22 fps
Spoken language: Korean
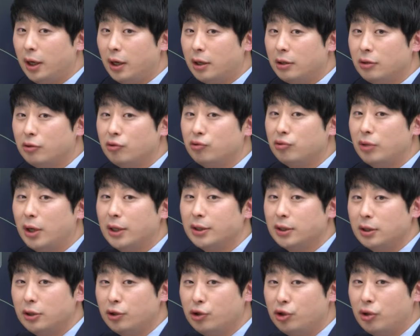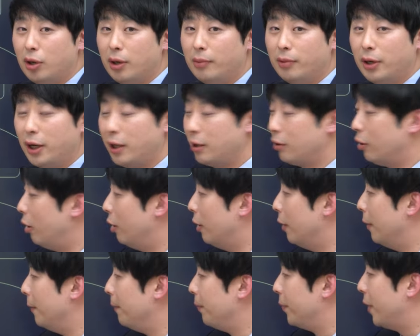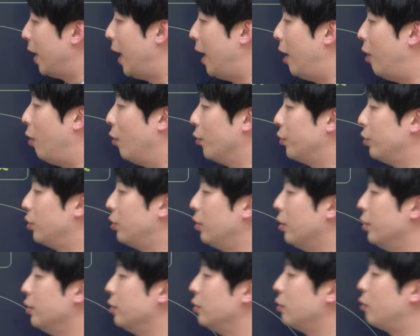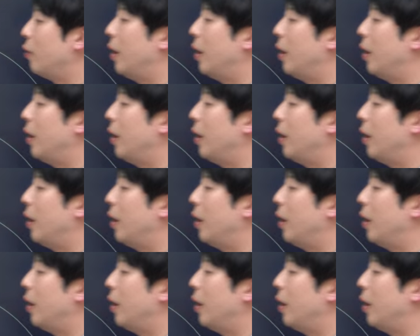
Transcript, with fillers: 때 그 두 가지를 취합을 해서 아 어떤